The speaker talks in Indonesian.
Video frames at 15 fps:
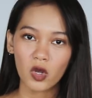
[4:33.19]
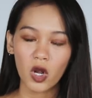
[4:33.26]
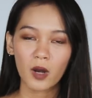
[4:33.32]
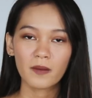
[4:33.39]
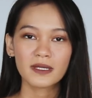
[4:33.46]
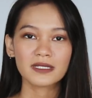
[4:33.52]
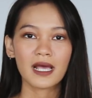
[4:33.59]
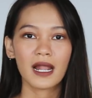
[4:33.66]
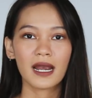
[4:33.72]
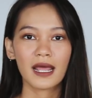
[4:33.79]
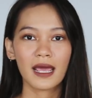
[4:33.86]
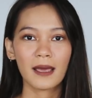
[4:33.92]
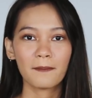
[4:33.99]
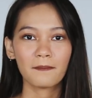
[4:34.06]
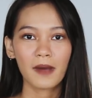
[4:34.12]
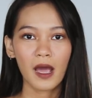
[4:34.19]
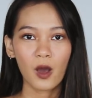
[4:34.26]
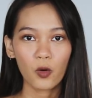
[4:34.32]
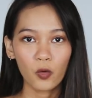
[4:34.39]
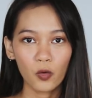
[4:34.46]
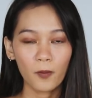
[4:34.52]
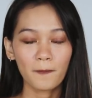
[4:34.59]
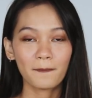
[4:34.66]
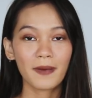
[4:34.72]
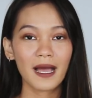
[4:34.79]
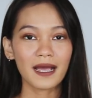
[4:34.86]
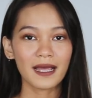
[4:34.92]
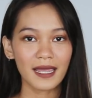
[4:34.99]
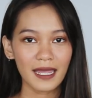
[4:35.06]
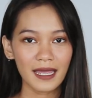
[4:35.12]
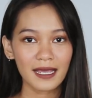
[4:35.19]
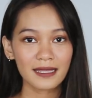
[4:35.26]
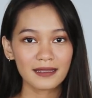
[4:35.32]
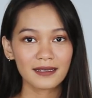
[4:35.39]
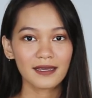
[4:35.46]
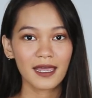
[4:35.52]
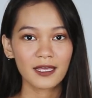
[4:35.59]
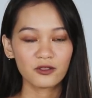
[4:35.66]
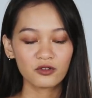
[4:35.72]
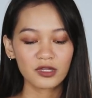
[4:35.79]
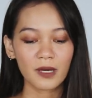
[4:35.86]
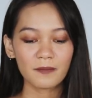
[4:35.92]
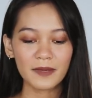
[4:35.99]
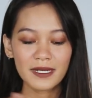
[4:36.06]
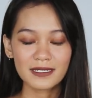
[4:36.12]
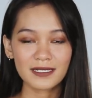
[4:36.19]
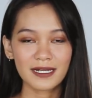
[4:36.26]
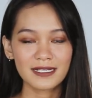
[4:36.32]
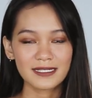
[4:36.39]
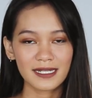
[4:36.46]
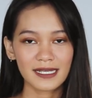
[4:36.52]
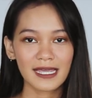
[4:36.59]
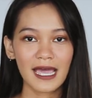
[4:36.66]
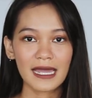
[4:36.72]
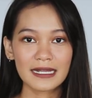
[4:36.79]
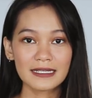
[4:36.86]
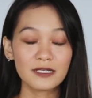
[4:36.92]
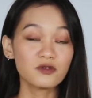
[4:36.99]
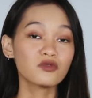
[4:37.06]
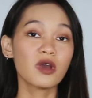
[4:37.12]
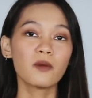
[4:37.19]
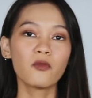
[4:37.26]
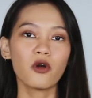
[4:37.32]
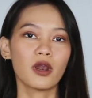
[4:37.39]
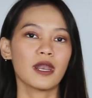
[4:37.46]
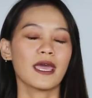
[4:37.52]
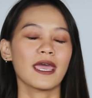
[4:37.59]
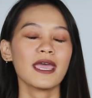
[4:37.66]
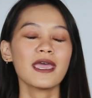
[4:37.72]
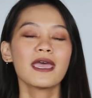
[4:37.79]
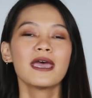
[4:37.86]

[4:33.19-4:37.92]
Kalau misalnya mau pakai ketiga itu tapi diseling-seling harinya juga boleh.